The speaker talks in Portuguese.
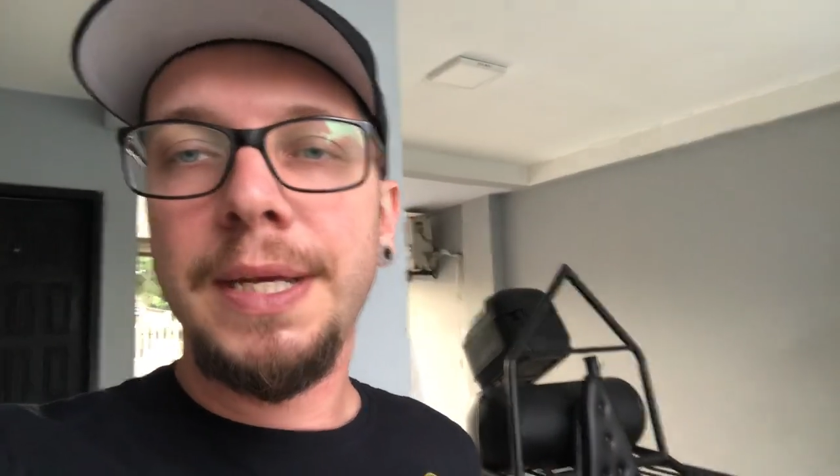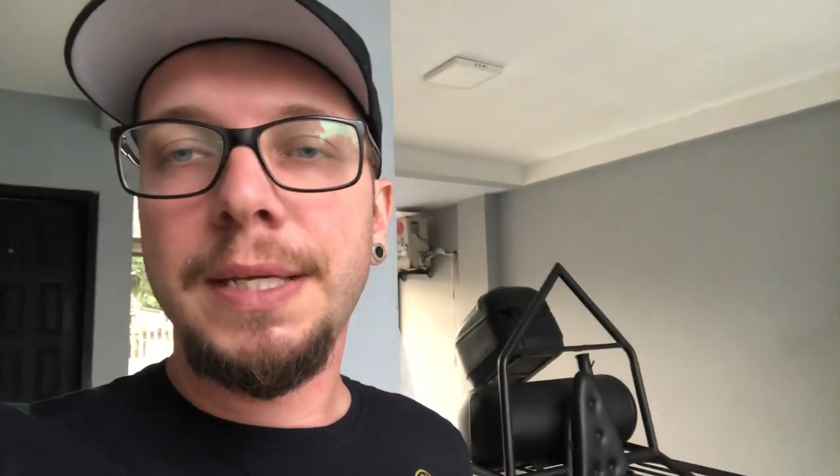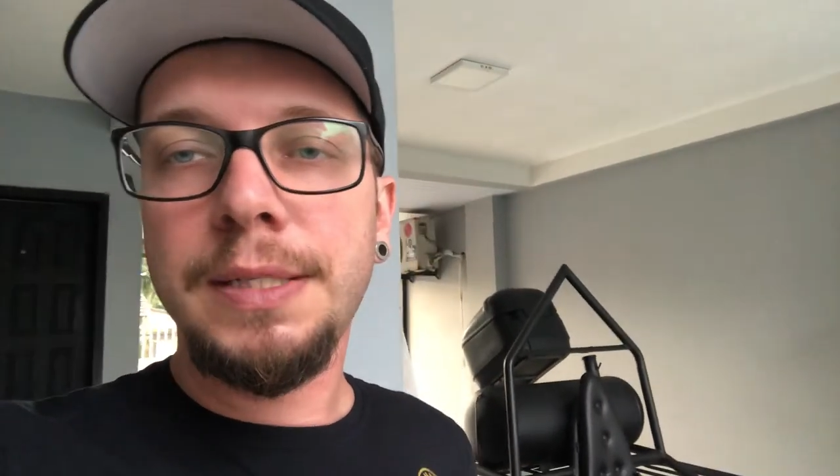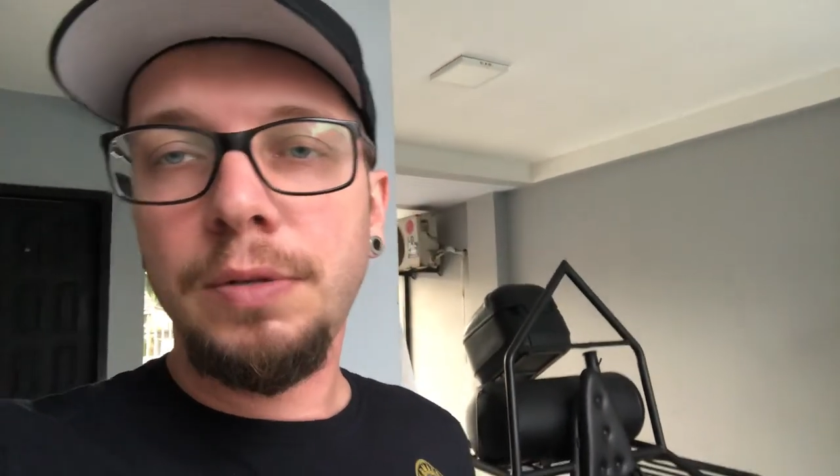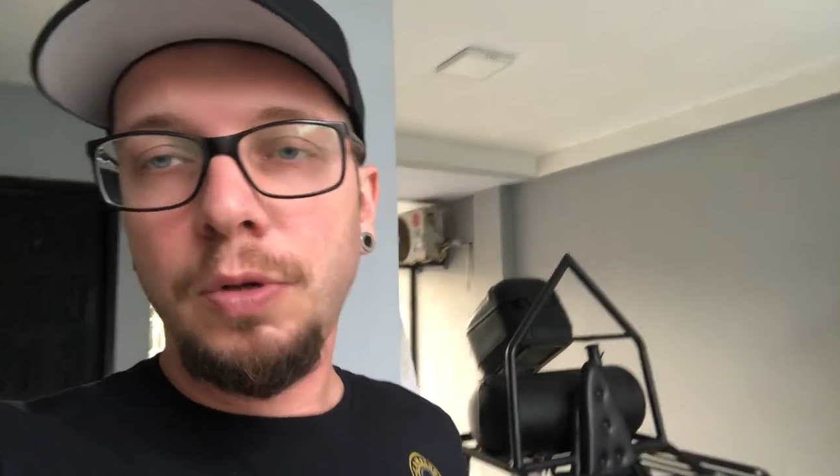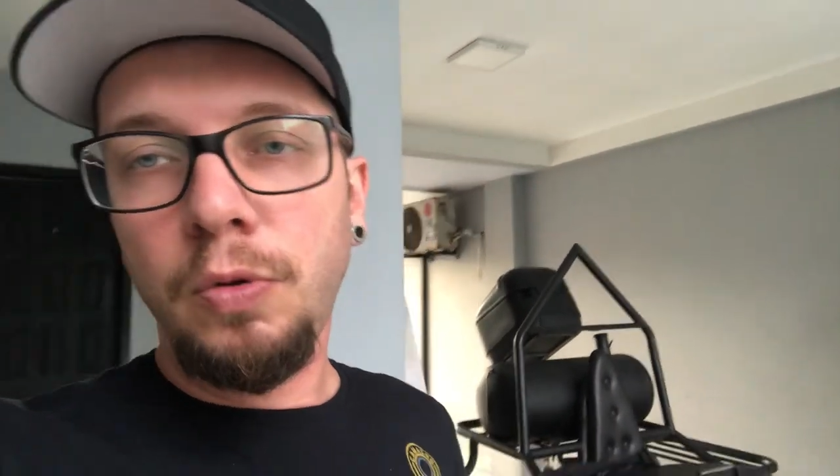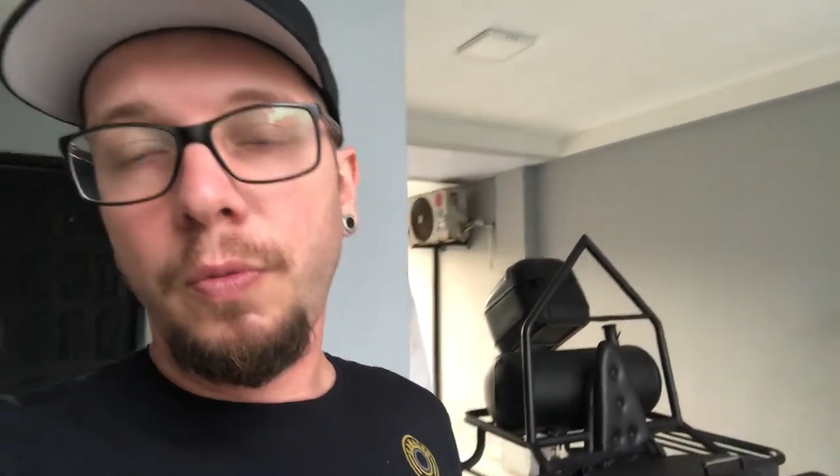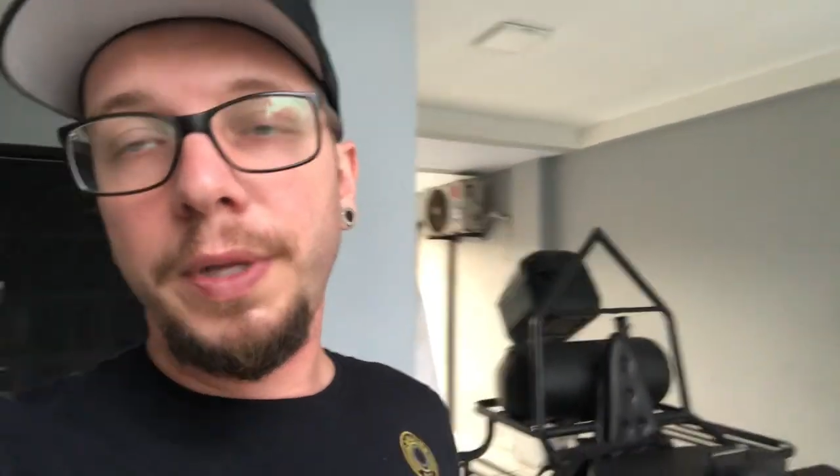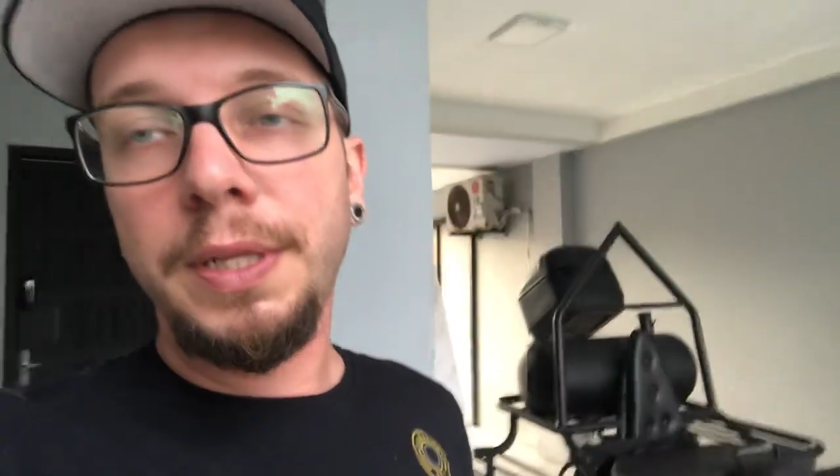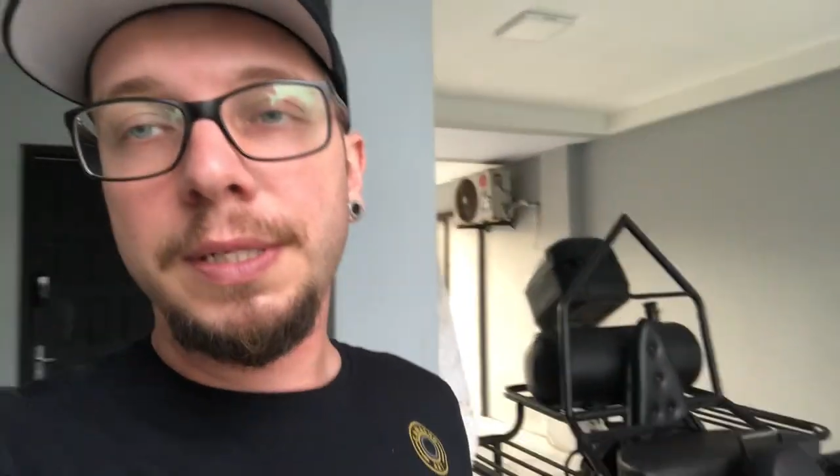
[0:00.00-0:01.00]
na questão da
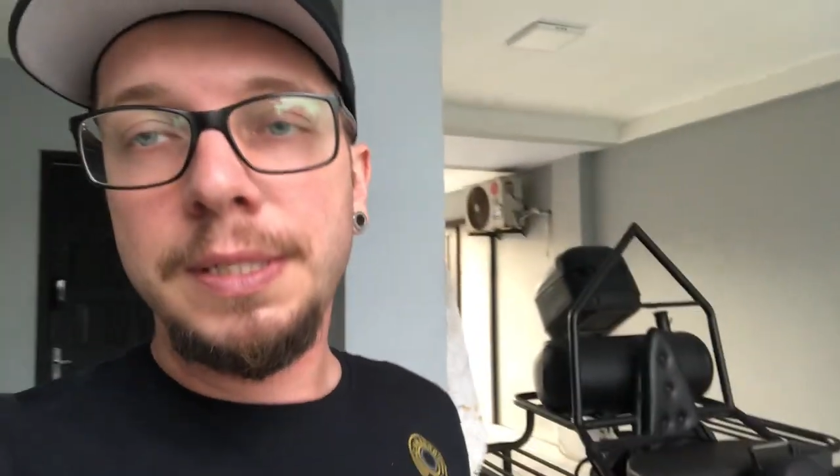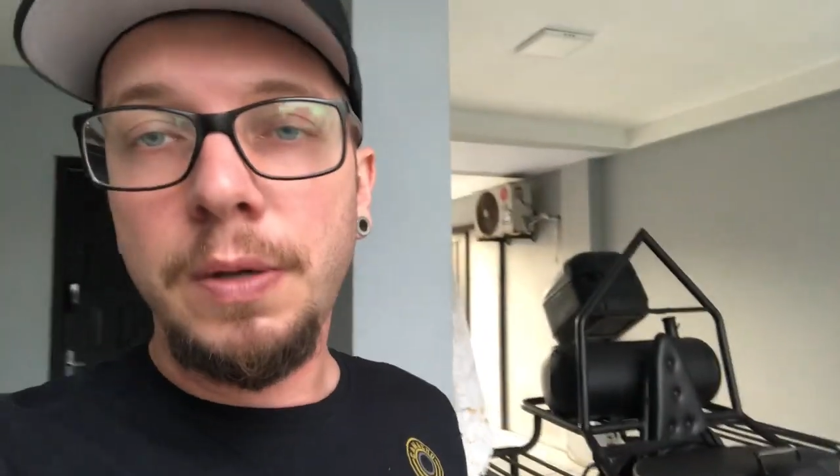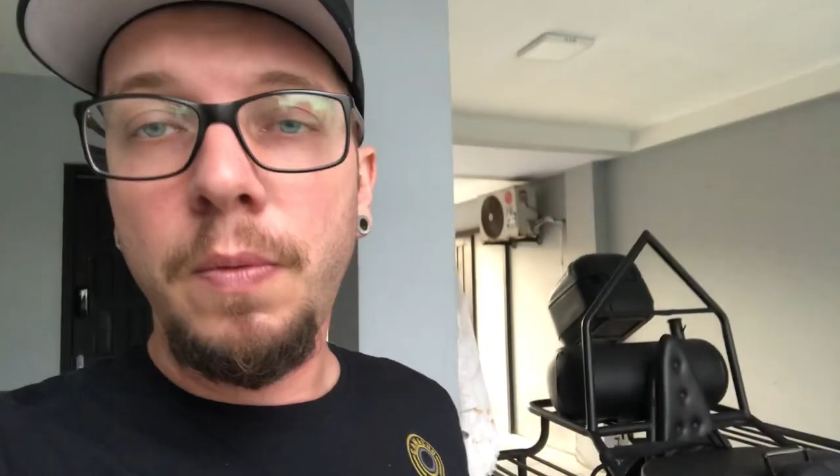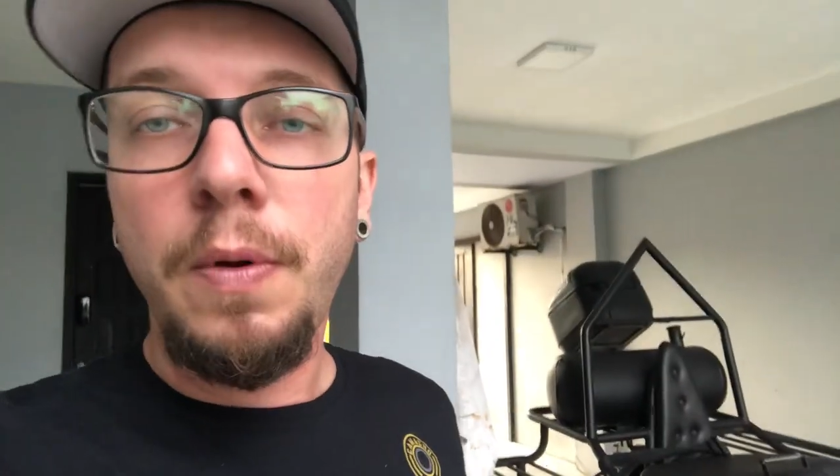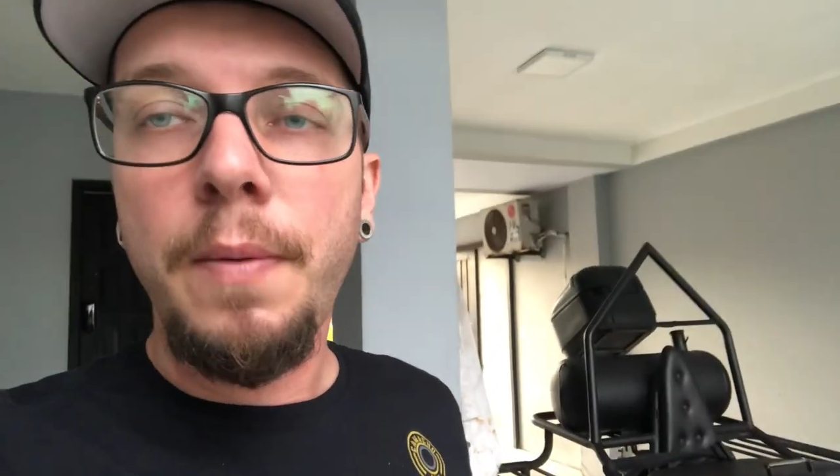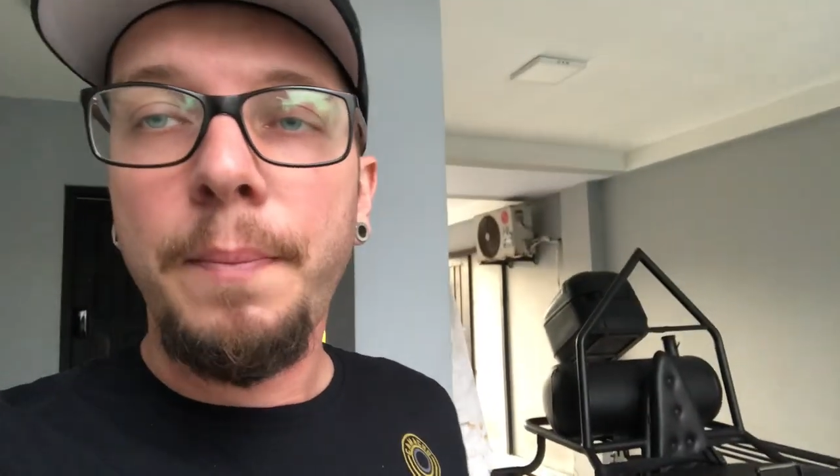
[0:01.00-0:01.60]
documentação